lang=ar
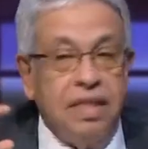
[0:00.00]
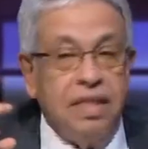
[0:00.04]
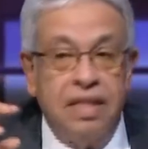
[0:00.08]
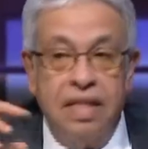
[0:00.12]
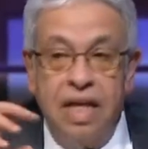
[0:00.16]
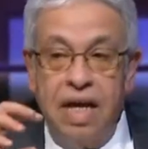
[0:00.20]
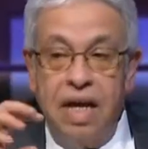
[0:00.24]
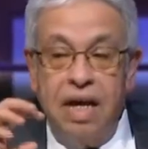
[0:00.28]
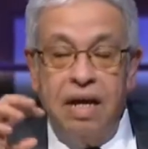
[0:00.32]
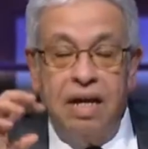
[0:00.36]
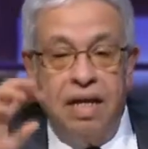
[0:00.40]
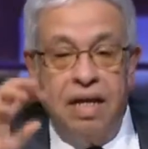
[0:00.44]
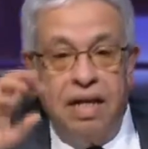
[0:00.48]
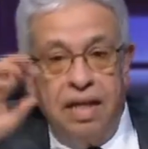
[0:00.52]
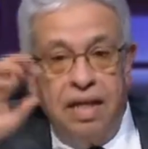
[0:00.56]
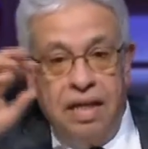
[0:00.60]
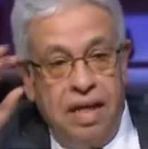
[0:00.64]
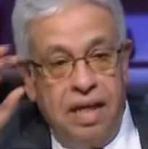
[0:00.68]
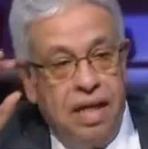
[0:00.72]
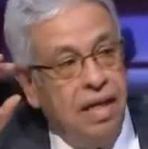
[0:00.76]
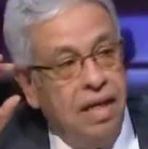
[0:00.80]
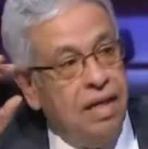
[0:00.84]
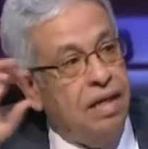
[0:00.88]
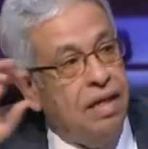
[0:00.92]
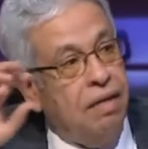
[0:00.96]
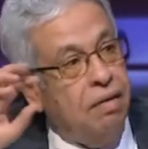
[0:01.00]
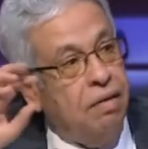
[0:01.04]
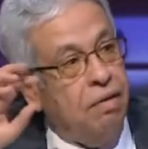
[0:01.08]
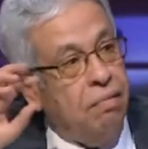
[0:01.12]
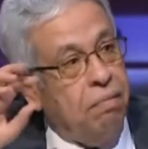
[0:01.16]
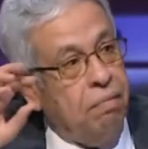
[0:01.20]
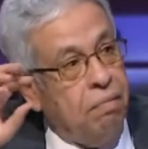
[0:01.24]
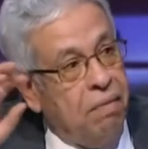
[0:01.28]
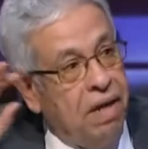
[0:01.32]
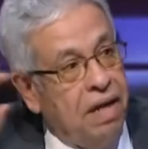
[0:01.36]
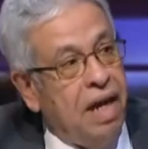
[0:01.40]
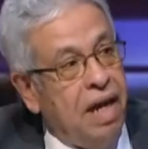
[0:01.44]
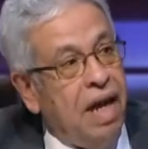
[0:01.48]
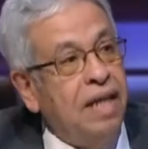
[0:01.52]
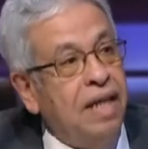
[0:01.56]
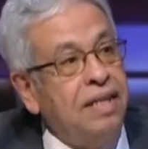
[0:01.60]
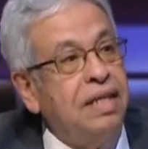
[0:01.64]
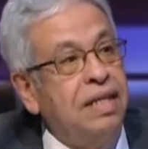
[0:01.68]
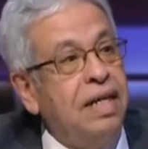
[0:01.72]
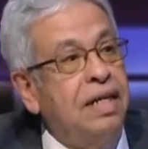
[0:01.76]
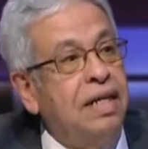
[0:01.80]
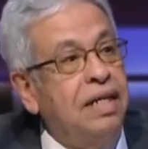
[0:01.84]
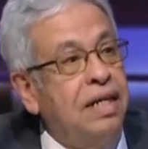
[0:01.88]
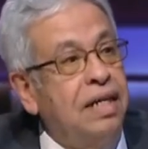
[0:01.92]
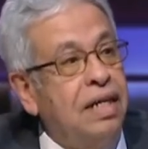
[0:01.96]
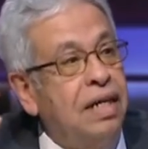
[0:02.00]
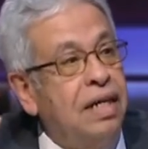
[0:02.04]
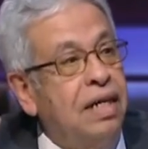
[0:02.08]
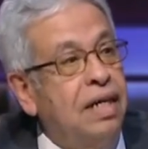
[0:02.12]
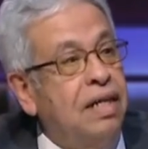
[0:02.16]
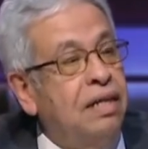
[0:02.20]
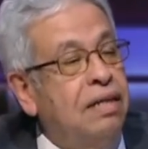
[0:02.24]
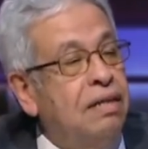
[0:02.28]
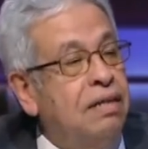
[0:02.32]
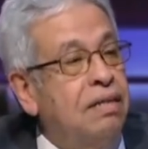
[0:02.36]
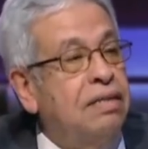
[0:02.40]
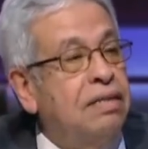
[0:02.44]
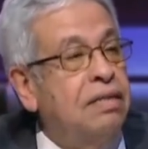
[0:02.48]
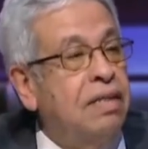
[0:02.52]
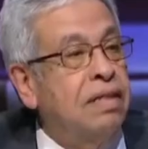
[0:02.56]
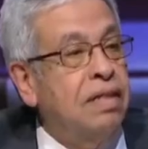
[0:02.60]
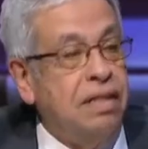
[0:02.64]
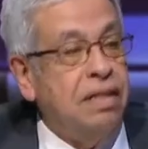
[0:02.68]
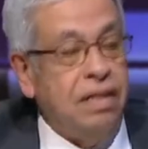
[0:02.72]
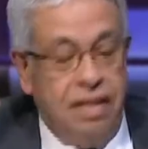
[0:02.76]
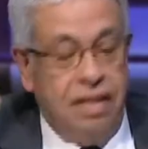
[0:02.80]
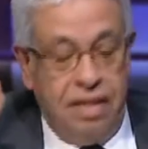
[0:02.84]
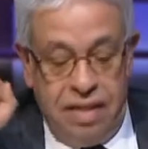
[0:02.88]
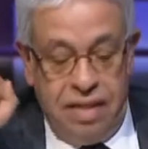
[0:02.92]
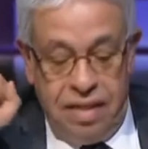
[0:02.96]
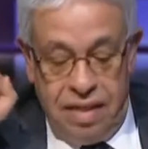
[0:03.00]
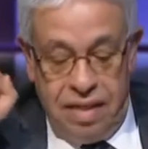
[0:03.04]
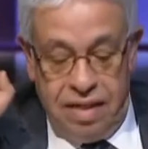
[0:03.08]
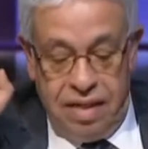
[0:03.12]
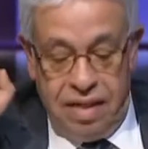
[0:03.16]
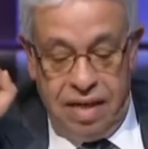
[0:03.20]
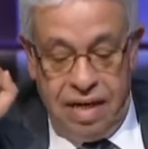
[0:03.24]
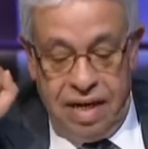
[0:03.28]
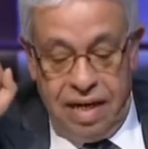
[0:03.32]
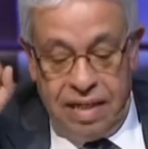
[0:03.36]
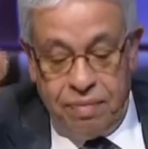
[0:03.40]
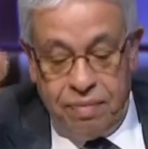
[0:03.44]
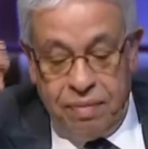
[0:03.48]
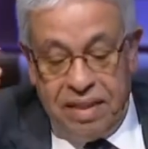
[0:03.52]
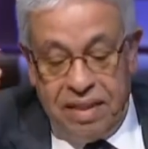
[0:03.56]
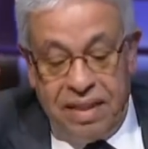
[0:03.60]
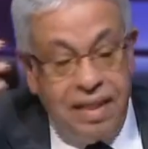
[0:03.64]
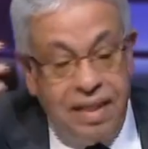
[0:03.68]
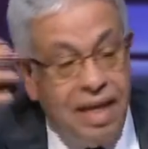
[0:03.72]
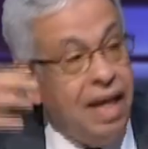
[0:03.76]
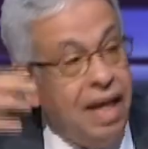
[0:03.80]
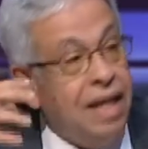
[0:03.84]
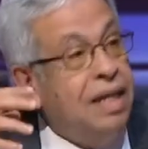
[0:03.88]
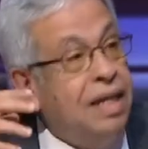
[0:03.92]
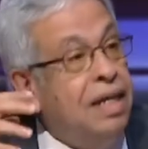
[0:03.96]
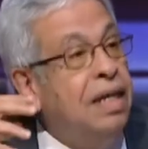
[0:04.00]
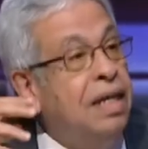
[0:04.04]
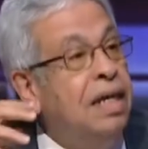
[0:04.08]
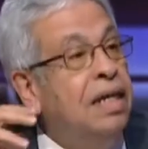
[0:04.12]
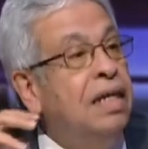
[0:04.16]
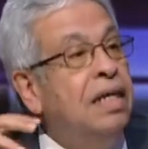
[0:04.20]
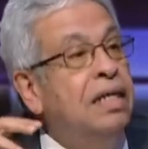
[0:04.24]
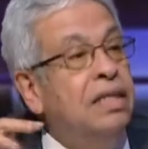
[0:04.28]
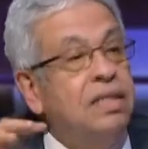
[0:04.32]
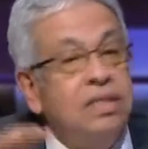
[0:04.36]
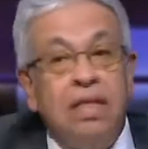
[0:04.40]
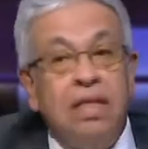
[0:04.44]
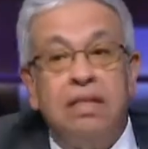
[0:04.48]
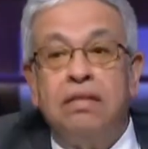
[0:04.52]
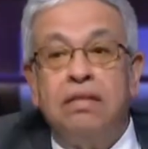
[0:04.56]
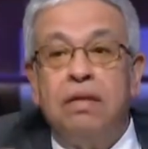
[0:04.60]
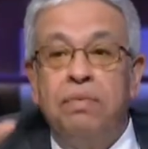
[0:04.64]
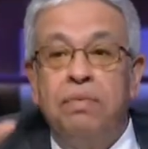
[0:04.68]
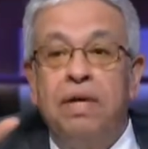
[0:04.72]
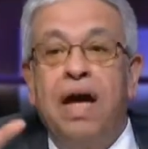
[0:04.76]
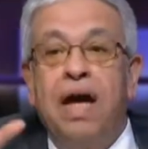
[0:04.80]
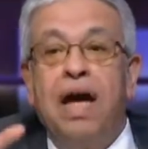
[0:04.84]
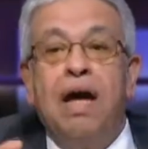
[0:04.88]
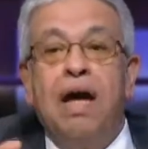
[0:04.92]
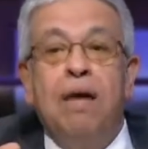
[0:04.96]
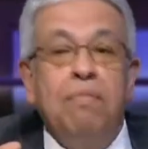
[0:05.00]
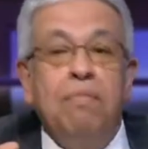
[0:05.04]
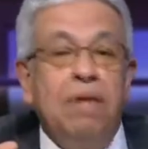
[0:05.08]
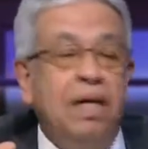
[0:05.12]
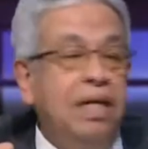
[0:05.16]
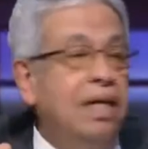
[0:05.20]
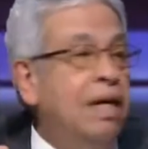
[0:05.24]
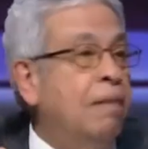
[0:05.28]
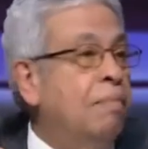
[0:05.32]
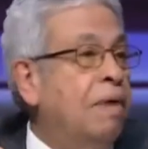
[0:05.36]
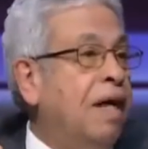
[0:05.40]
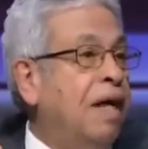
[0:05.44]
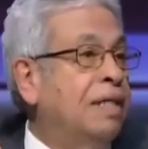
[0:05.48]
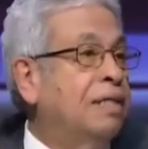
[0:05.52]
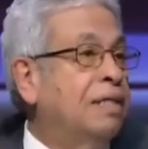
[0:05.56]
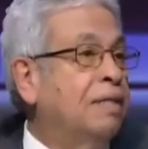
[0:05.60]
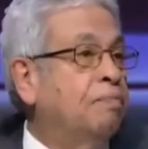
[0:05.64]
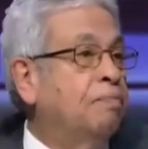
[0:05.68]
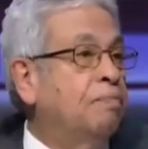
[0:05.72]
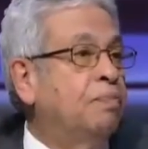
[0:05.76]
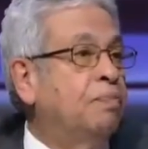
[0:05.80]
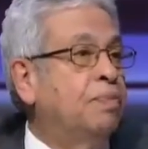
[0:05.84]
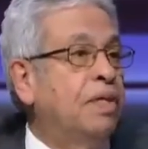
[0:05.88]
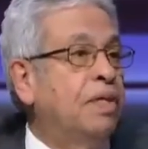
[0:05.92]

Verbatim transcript: ده يعني منحى تاريخي للنظر للأزمة الثاني ذات طبيعة عملية بحتة